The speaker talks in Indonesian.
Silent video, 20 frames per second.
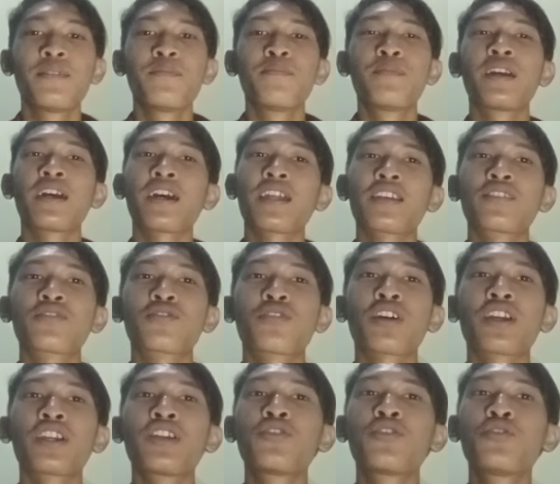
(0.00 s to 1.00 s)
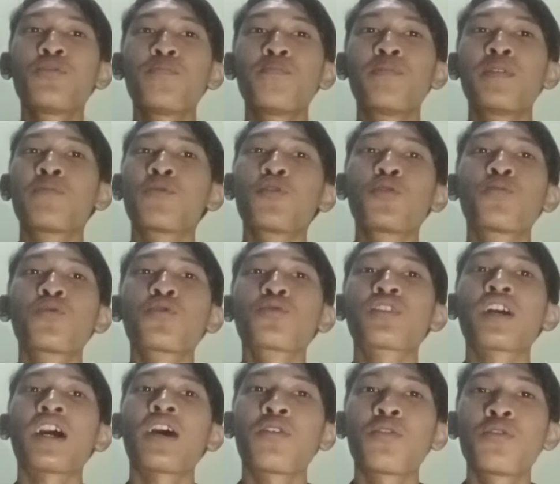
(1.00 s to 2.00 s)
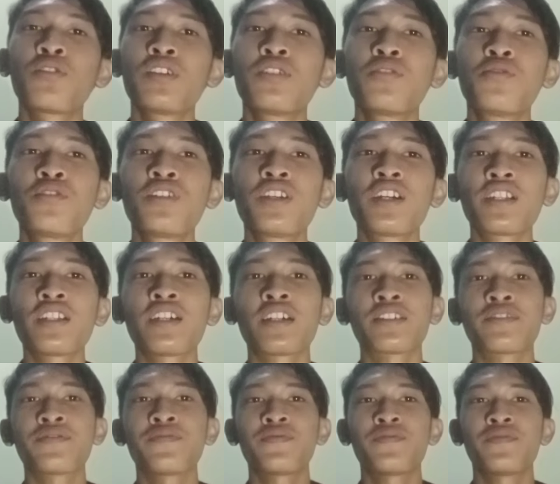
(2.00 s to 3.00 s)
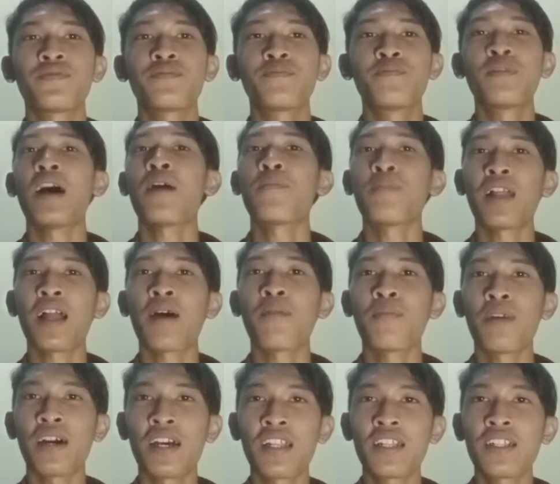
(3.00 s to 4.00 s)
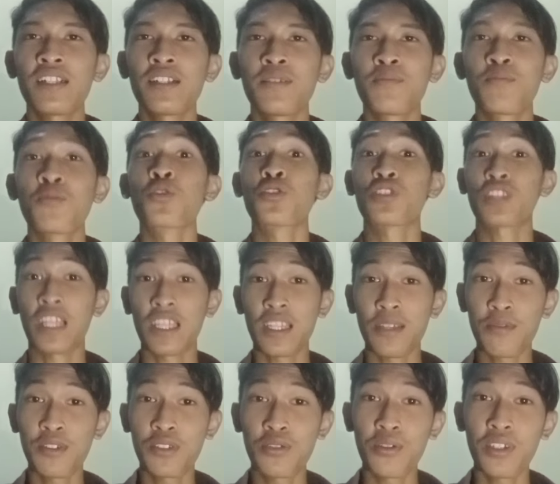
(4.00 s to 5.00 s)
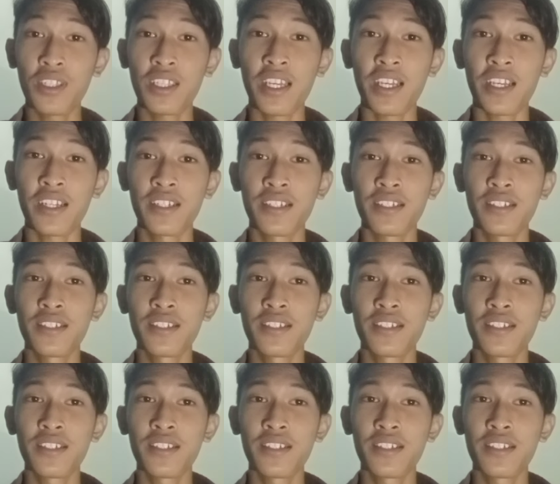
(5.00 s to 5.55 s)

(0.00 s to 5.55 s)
bayangan ya seorang hidup berpuluh-puluh tahun di dunia dah beramal-amal murtad habis itu kita